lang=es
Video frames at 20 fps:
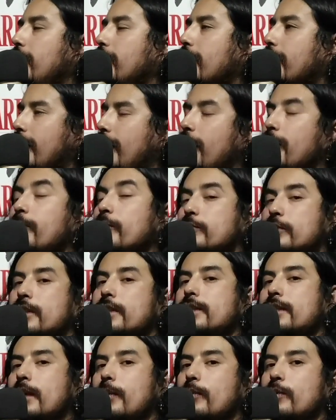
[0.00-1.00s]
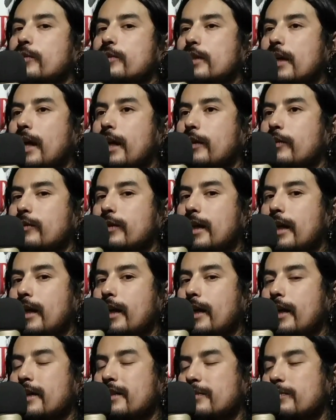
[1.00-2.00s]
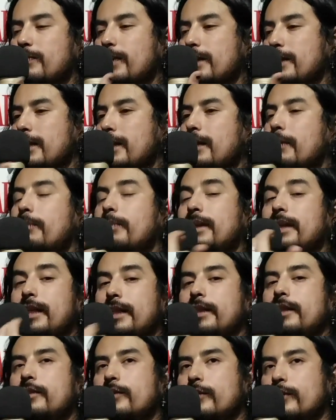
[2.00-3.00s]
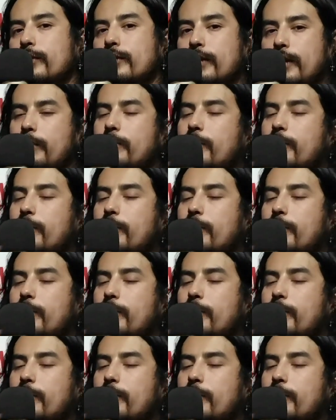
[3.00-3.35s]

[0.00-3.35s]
creemos que estamos en una especie de plenitud y